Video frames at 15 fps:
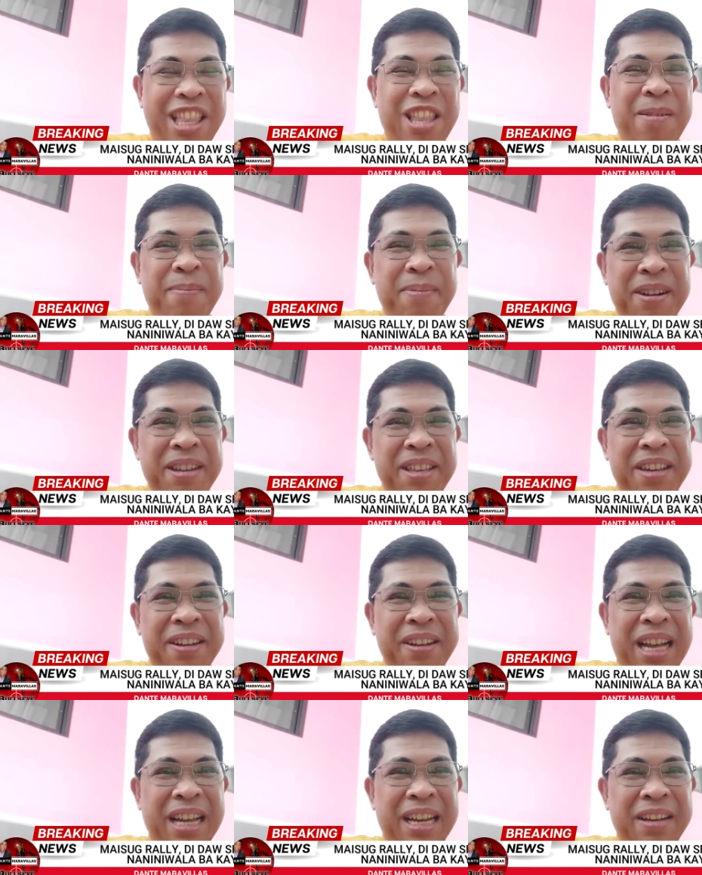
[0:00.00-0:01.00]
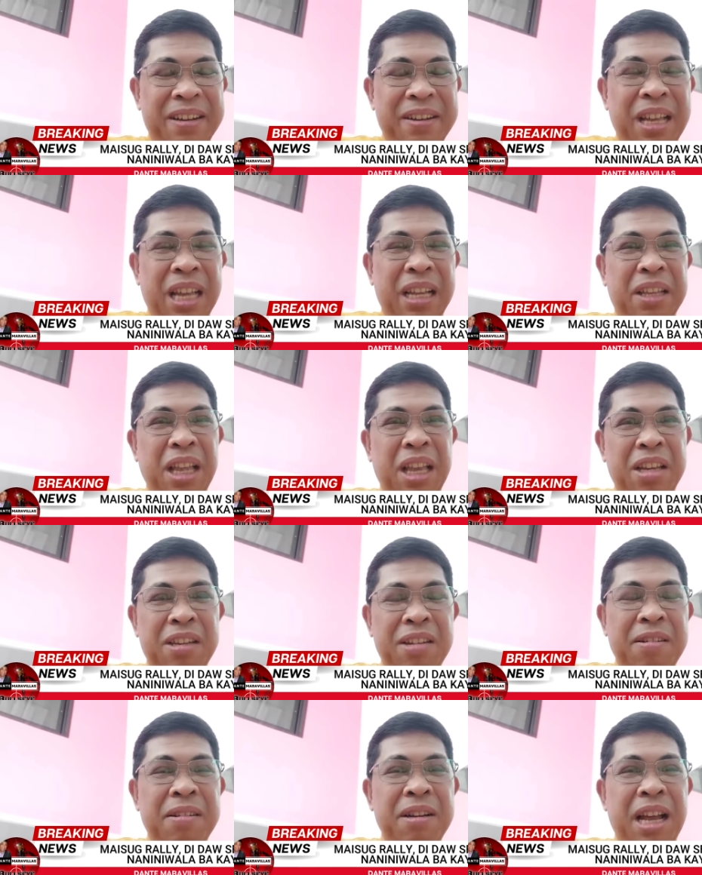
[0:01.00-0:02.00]
Ito po yung ano,
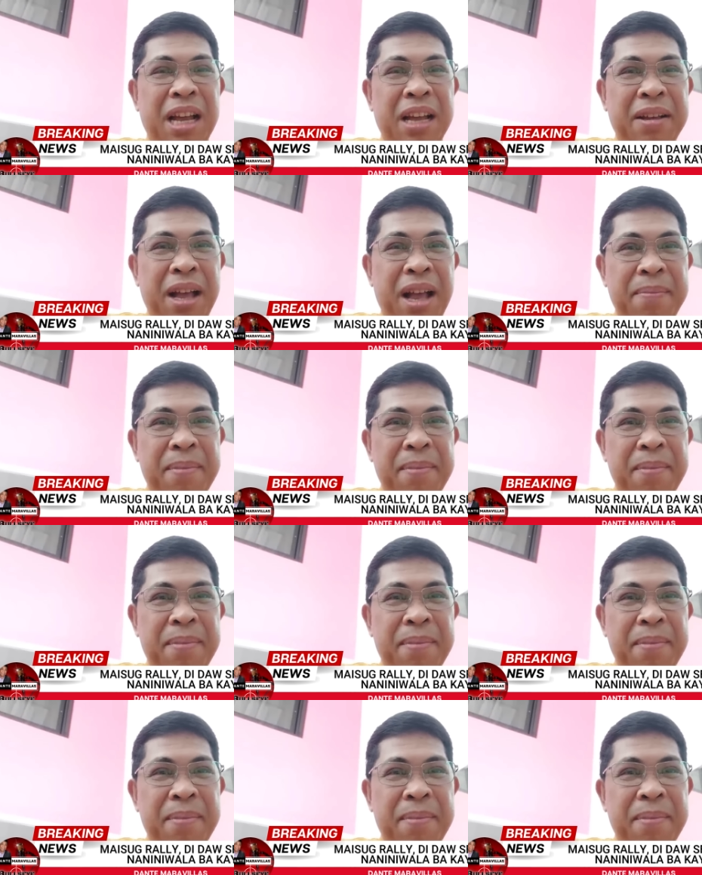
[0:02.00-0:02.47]
intensyon ng uh, ah,